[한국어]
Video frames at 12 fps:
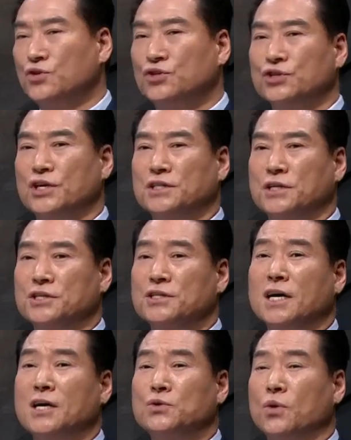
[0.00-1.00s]
위층에서
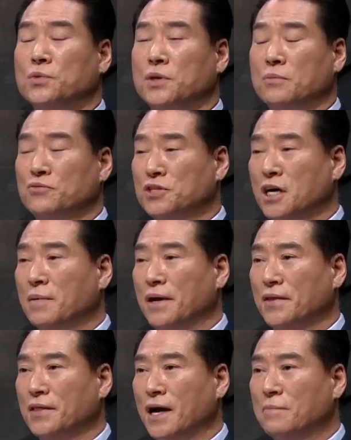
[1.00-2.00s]
층간소음 때문에 문제가
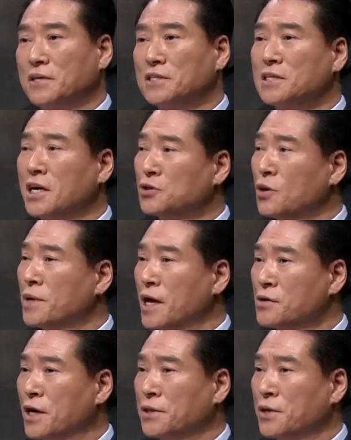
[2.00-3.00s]
많은데 아. 아마 층간소음이 네.
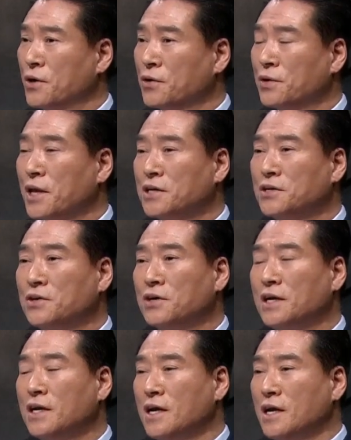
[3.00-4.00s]
나온 것 같아요. 그런데 네.
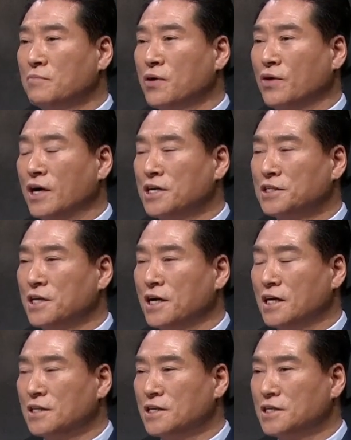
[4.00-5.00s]
그거를 뭐
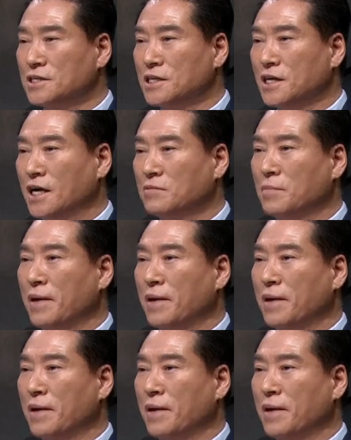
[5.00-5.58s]
관리실이라든지 아니면